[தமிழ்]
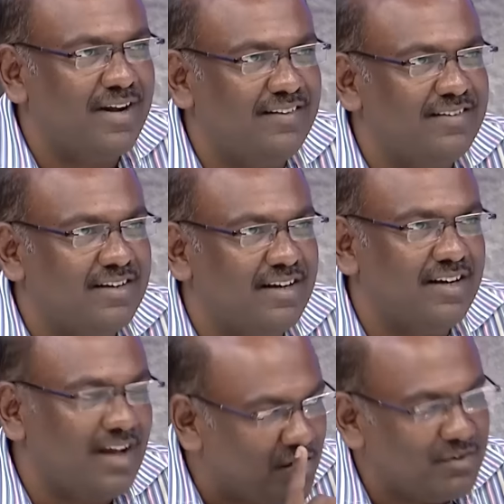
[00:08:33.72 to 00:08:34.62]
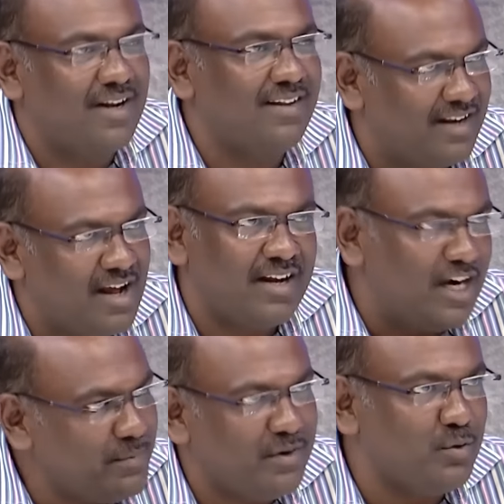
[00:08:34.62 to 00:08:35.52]
வேலை செஞ்சிருக்காரு அவர் வேலை நாங்கள்
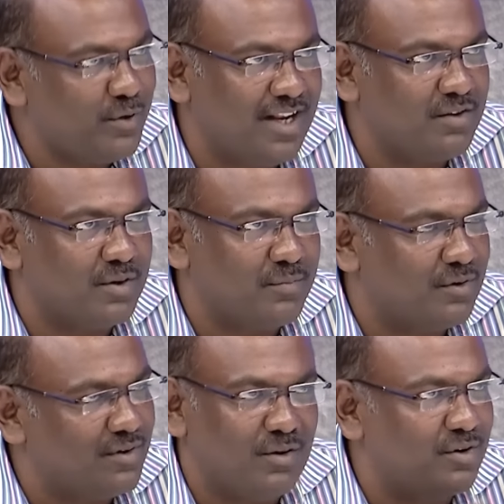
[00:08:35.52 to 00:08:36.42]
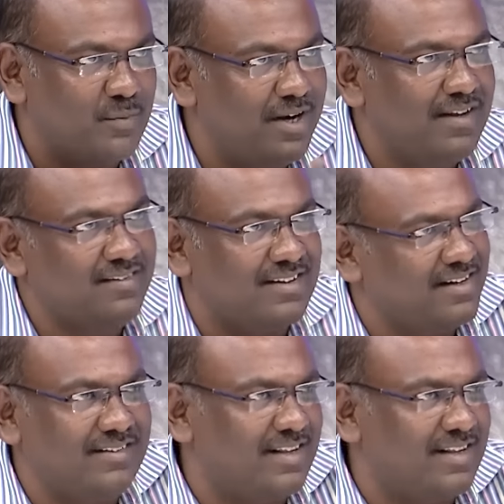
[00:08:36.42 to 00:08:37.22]
ரெண்டு பேரும் யூகேல தான் ஒர்க் பண்ணோம் நான் ஒரு டுவெல் இயர்ஸ் இருந்திருக்கேன்